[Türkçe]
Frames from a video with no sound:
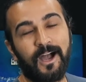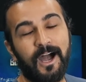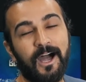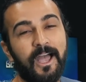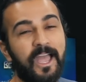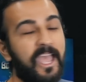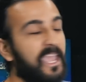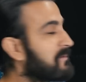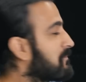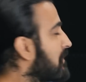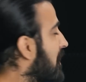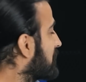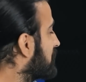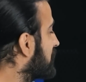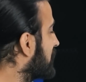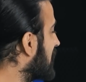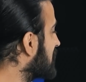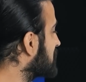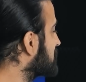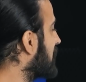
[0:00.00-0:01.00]
Ha
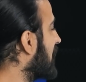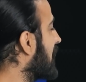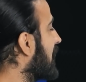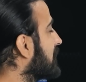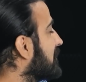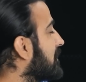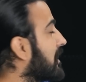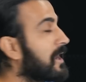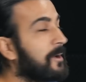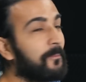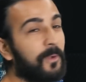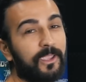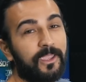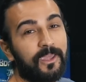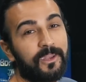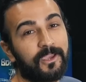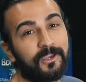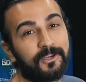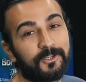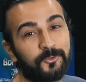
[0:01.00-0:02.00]
ekmek biraz bayatlar ama
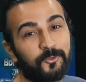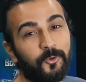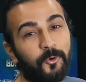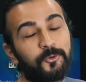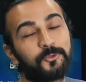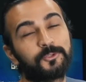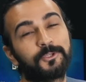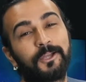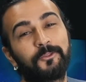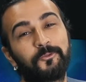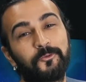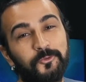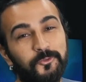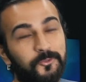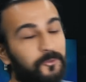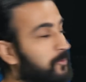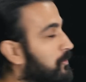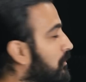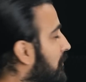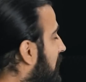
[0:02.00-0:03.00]
gene 49 kat
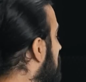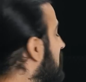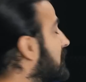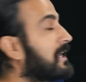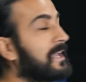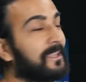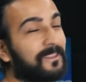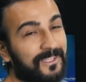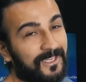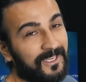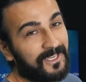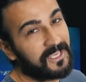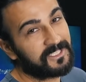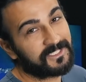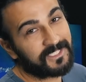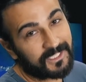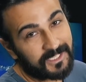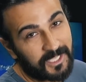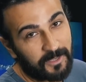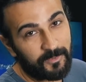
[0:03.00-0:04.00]
üstü bir getiriyle
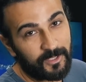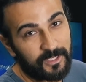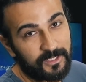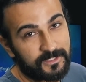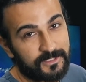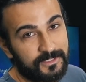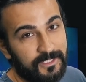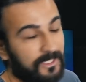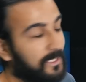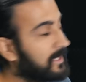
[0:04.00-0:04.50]
satabiliriz